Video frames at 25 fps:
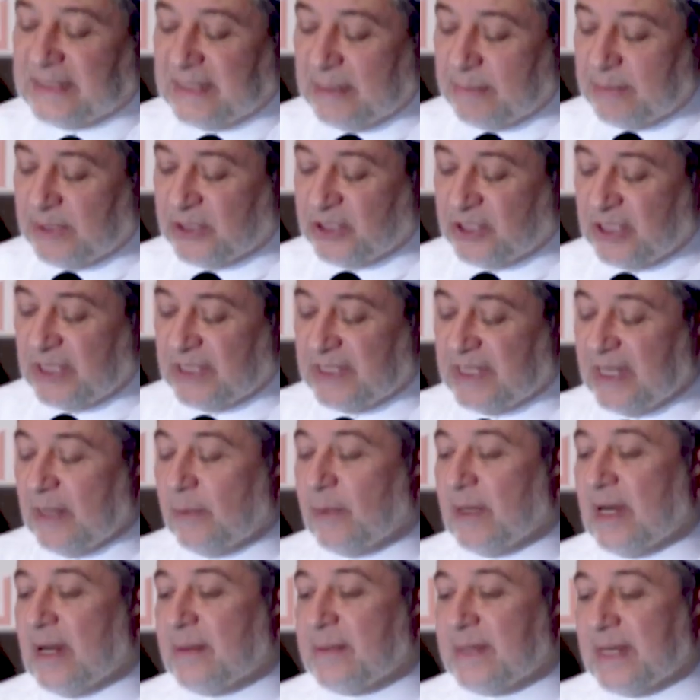أتى بالشدة
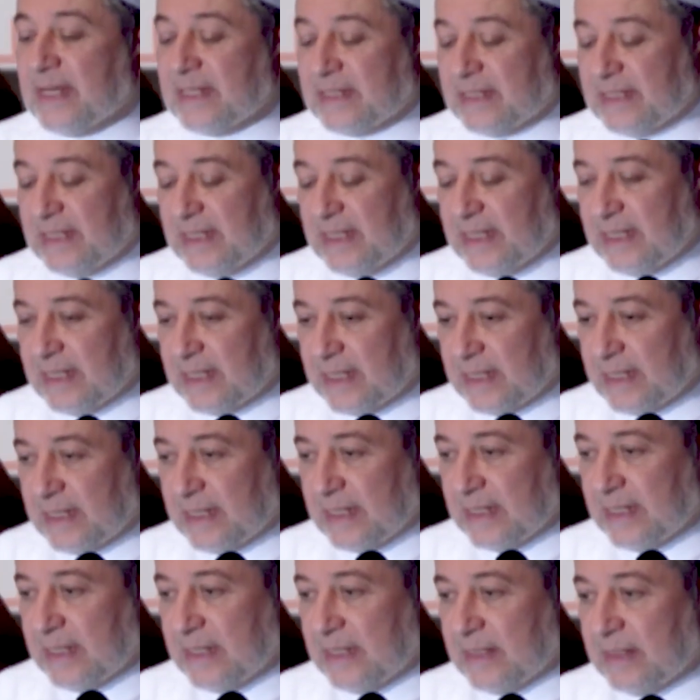ولم يأتي
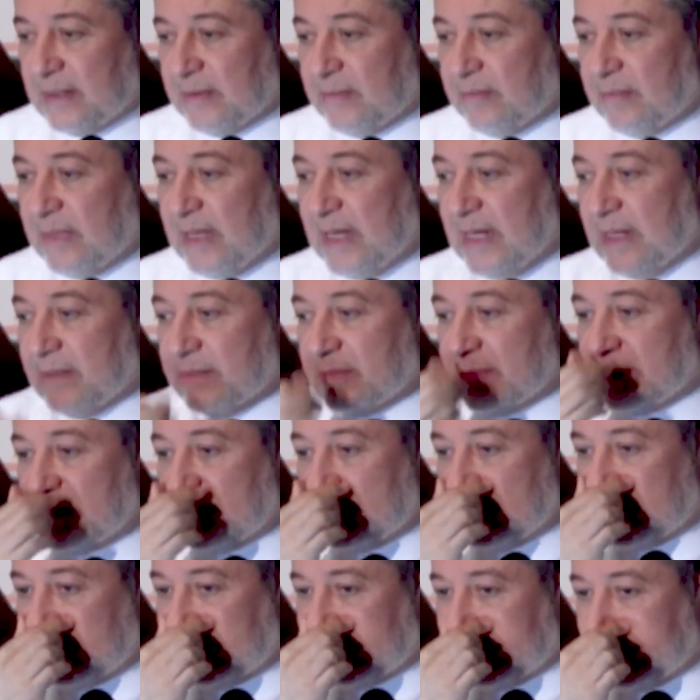بالهمس
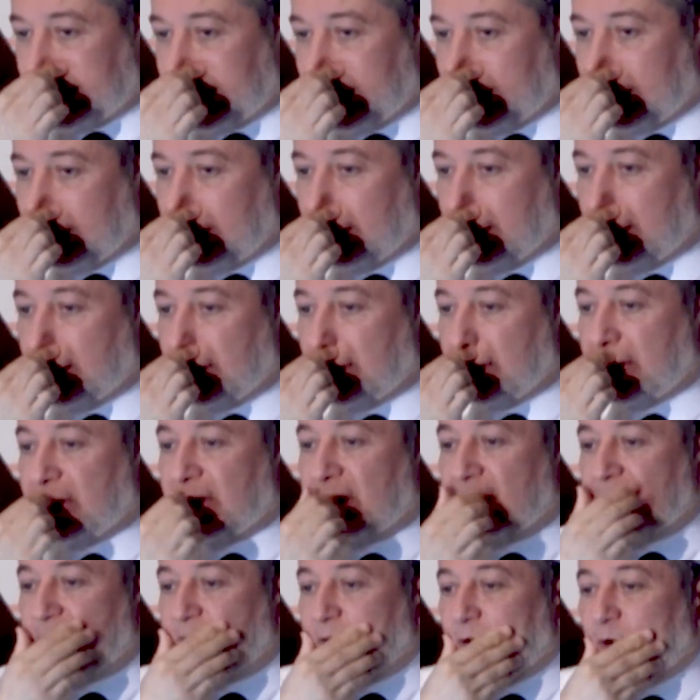
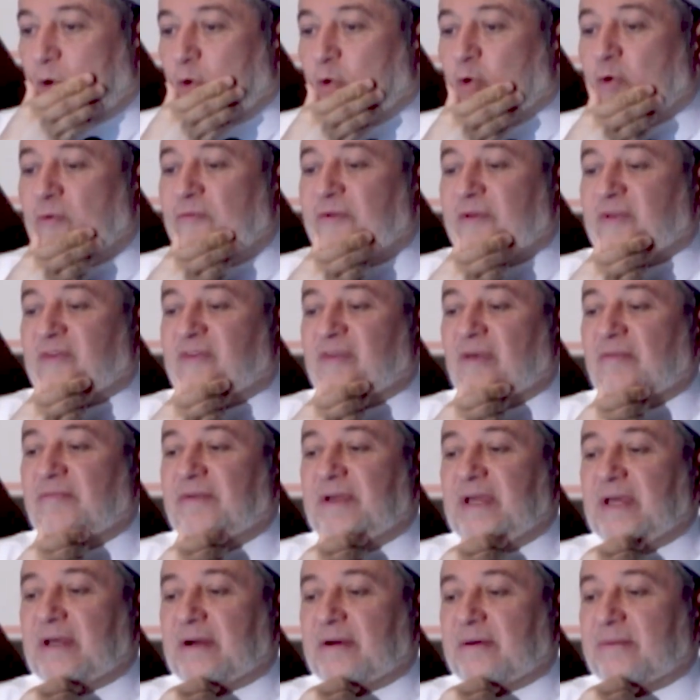حروف
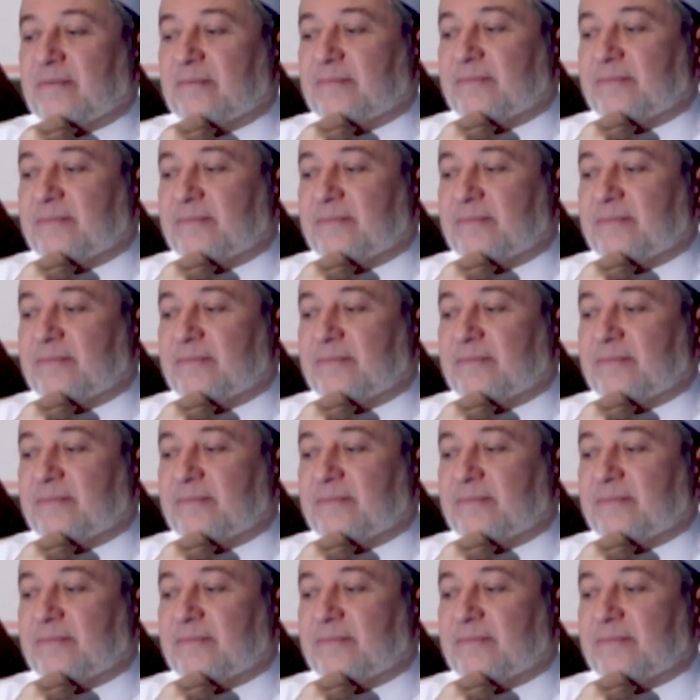الصفير